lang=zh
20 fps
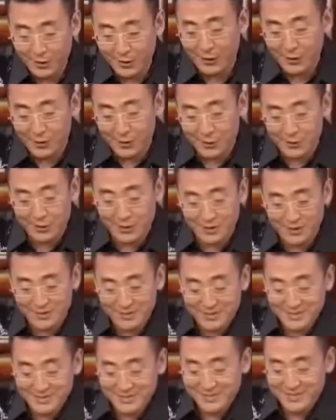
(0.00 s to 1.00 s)
论啊。但是
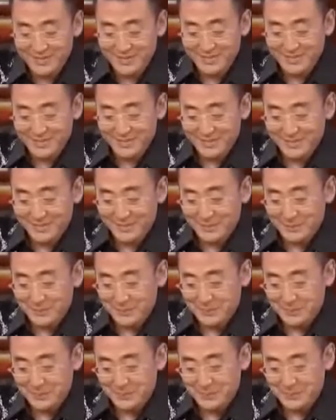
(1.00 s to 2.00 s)
某些比如
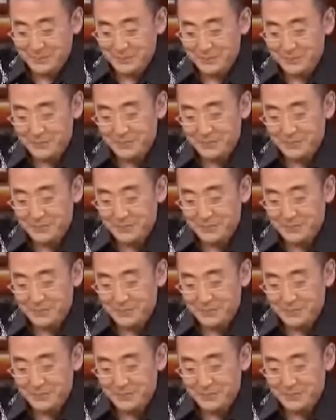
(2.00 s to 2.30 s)
说物理